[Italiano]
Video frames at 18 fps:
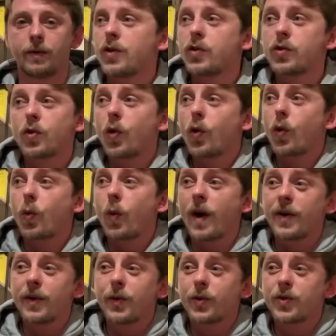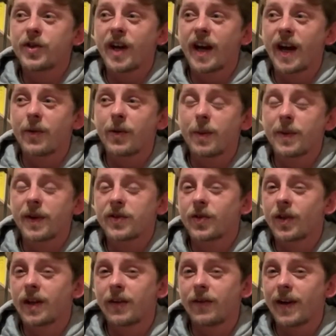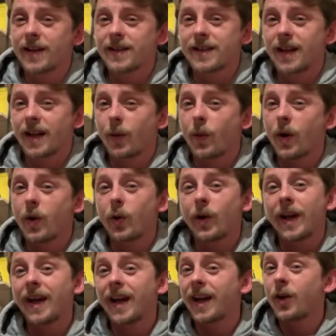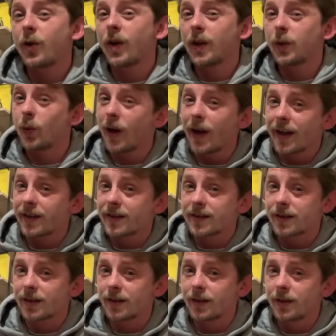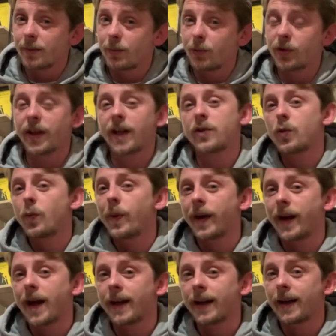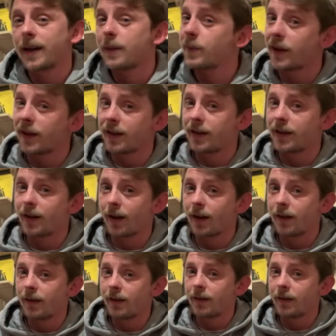Solo quando sarai una persona diversa da quello che eri con la tua ex, potrai superare e ripartire.